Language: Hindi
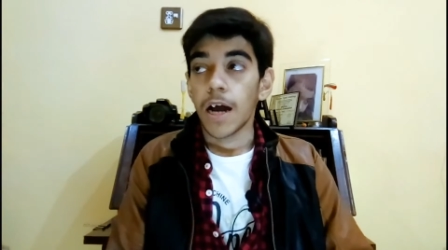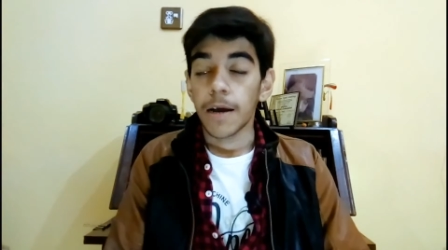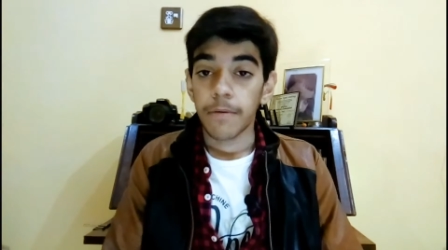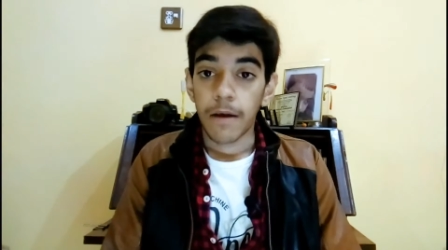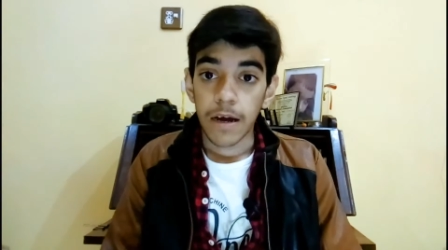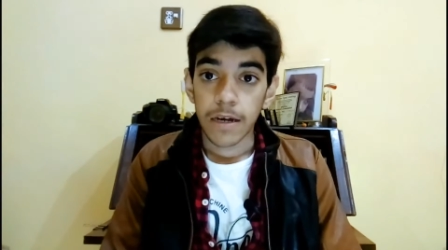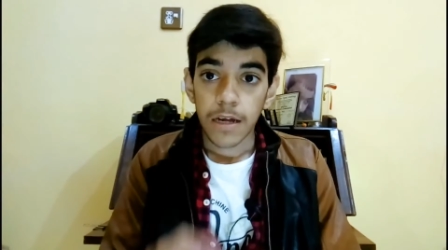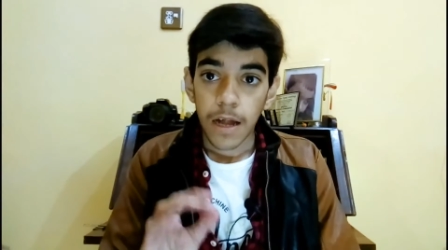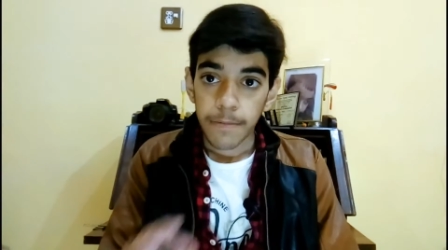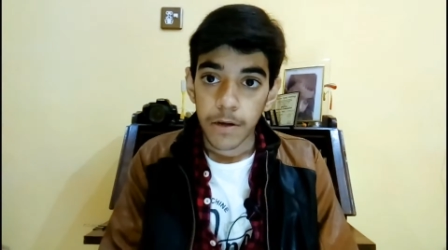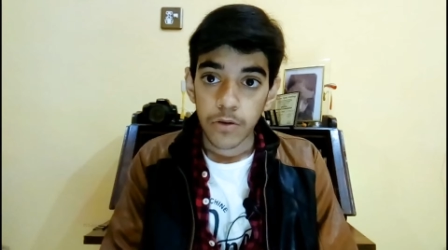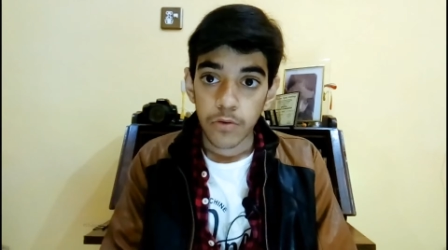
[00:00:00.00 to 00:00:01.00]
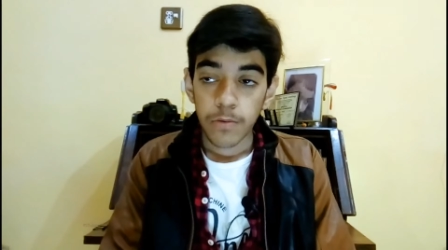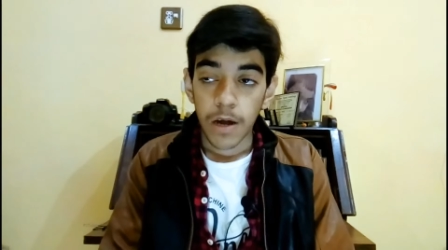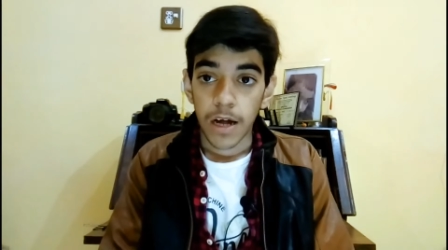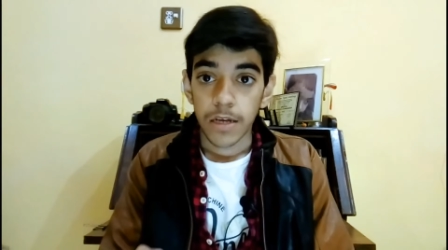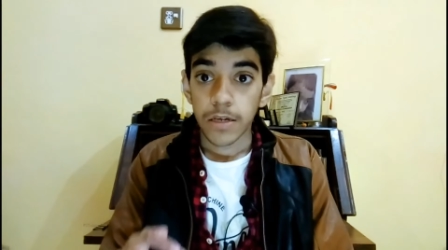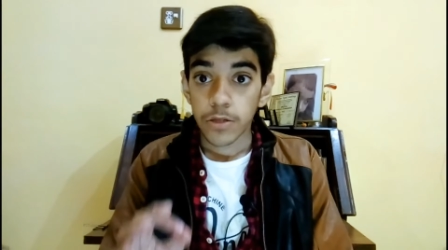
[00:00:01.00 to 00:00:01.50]
अब अगर आपका रूम
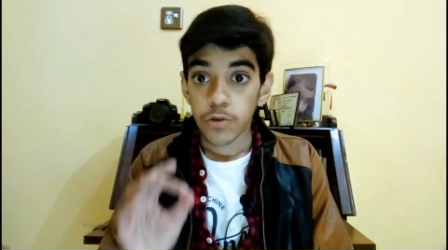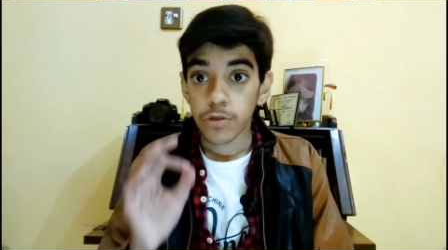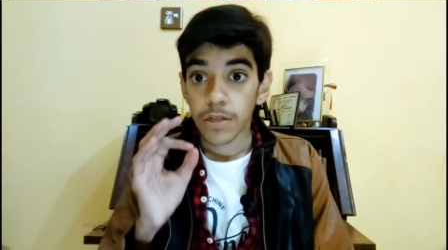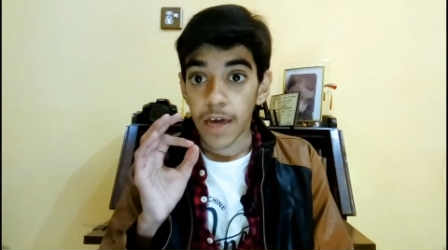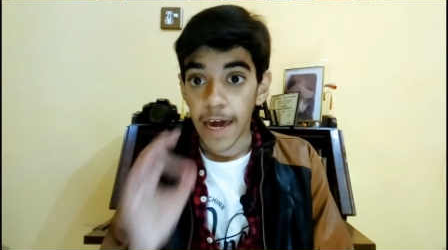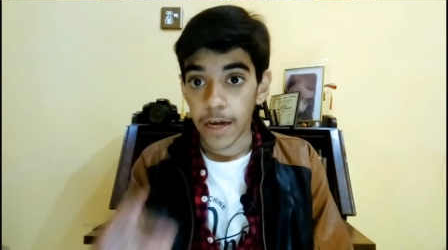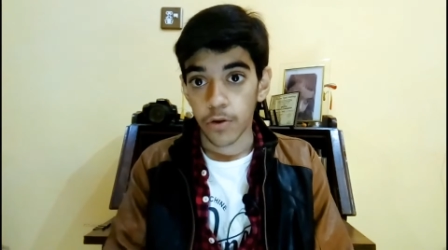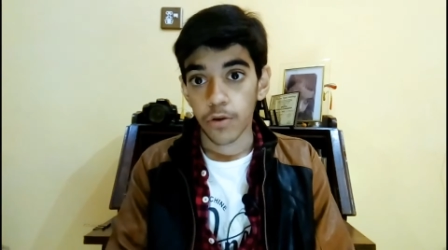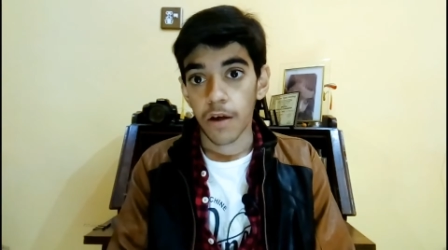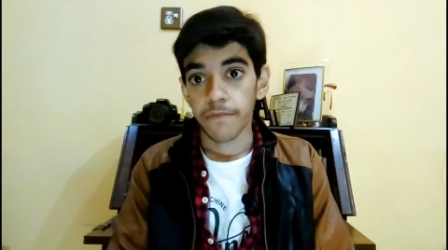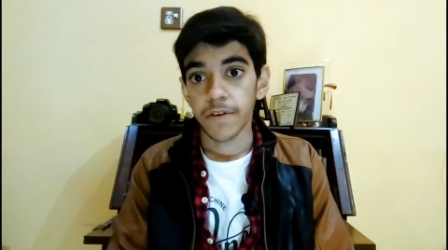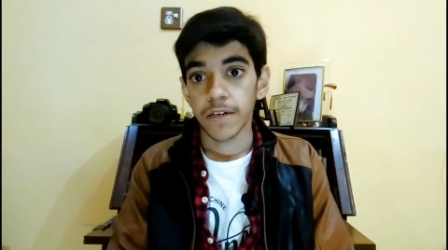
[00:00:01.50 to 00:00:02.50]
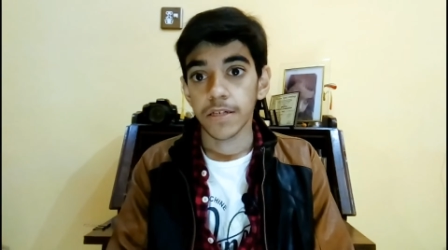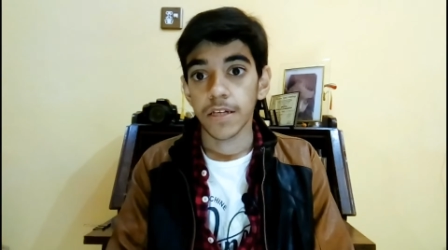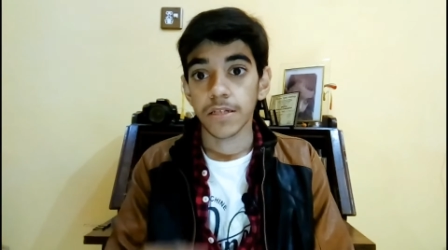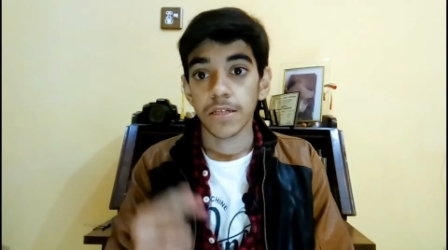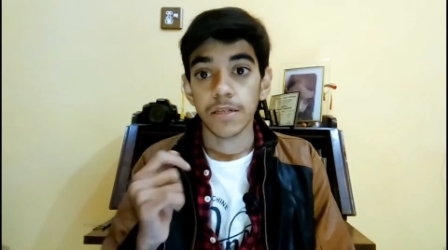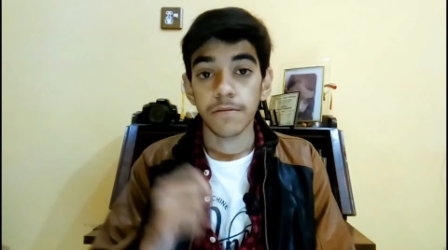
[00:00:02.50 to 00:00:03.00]
खाली है तो उसमें एको काफ़ी आएगी
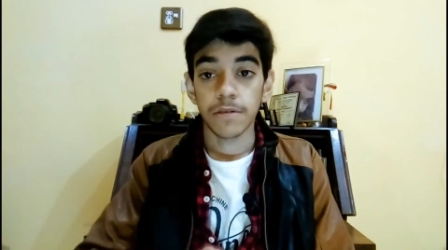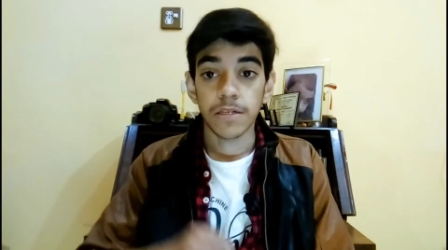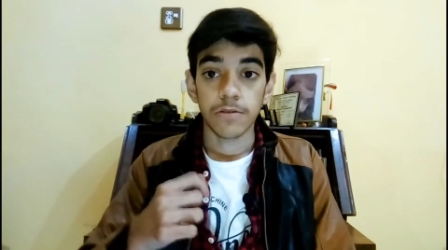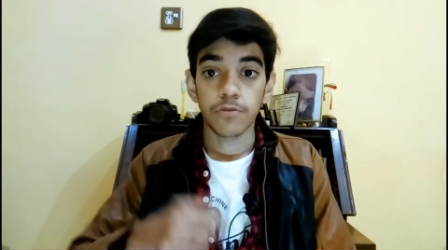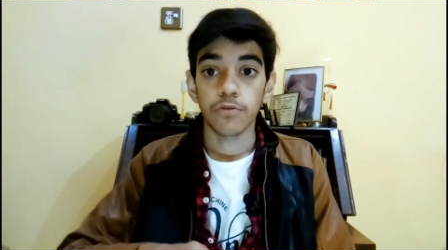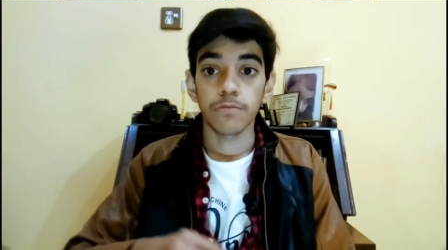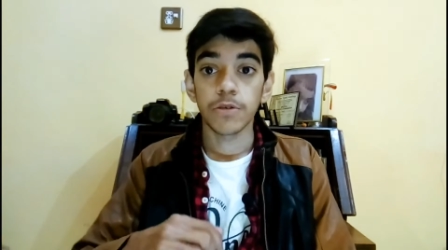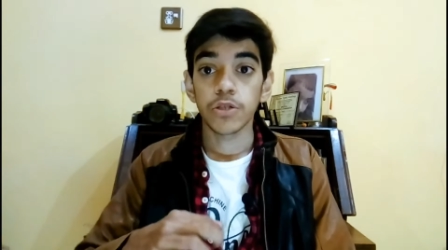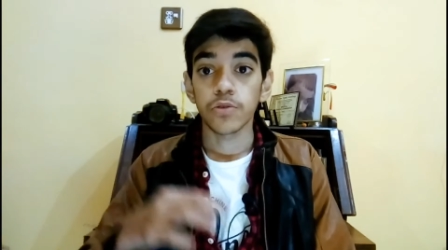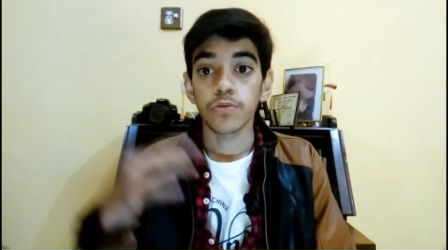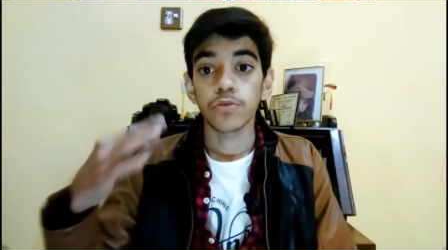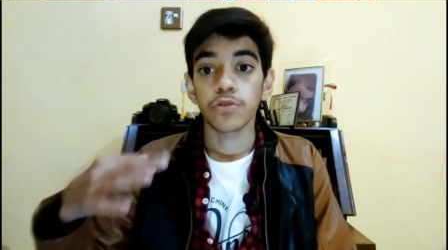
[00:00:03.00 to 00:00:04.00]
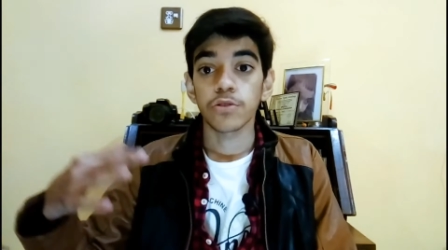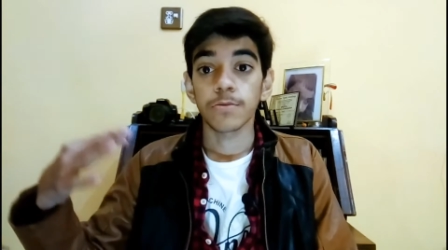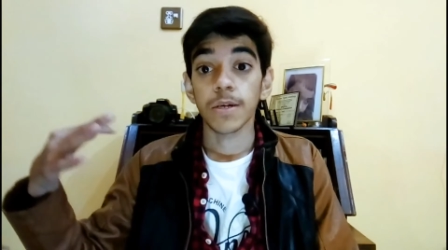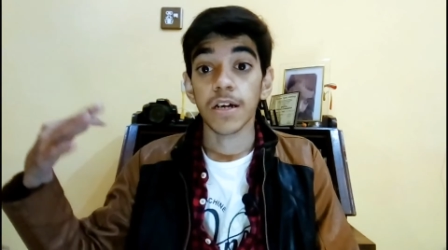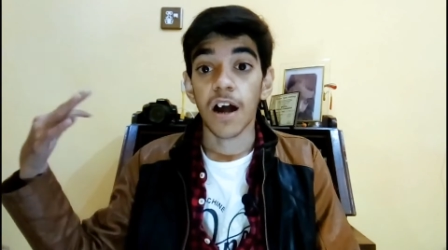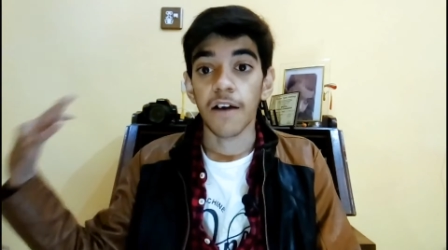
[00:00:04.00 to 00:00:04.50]
जैसे इस रूम में शुरू शुरू
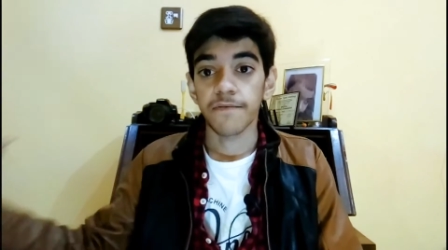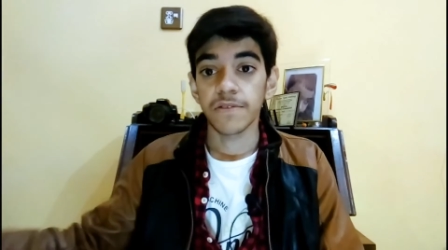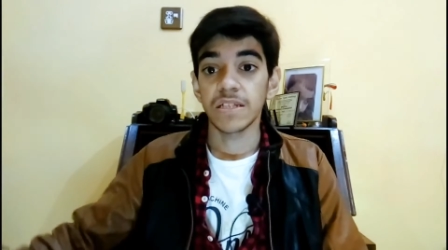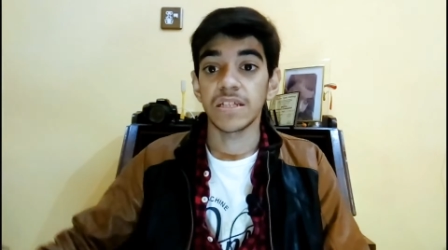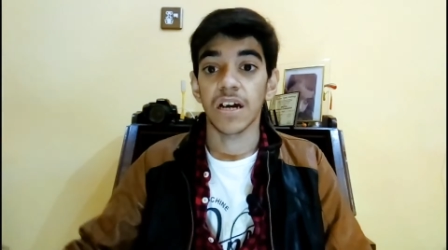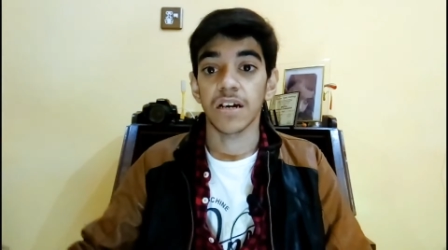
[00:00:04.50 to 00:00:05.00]
में काफ़ी